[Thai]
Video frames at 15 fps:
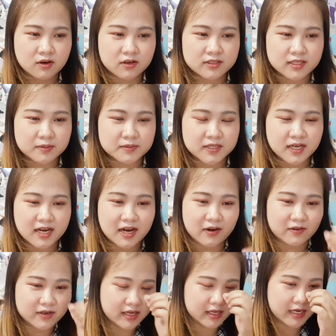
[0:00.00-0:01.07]
อนเซปต์เสื้อขาว
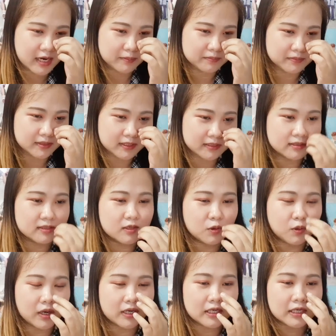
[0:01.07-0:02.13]
กางเกงดำ
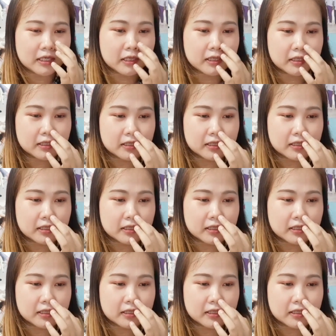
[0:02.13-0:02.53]
ล้วนเลย